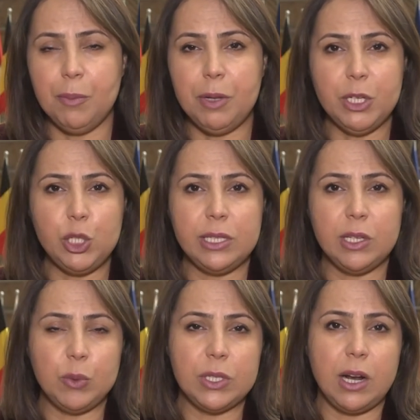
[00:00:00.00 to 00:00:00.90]
من
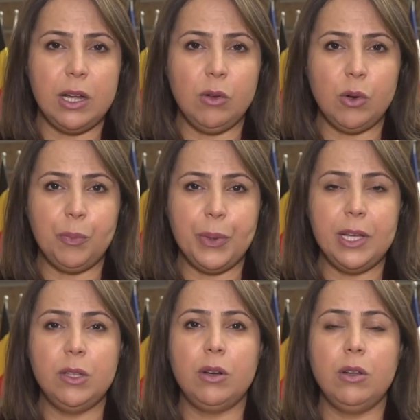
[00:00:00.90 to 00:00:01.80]
مجلس الوزراء
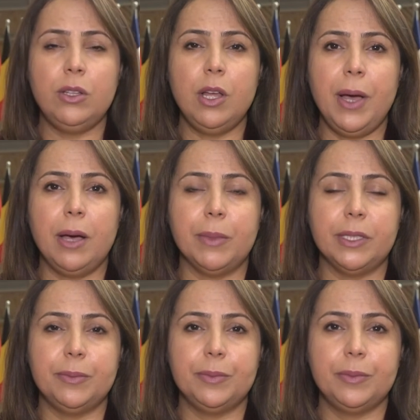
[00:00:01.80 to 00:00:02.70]
الأوروبي نور الهدى محمد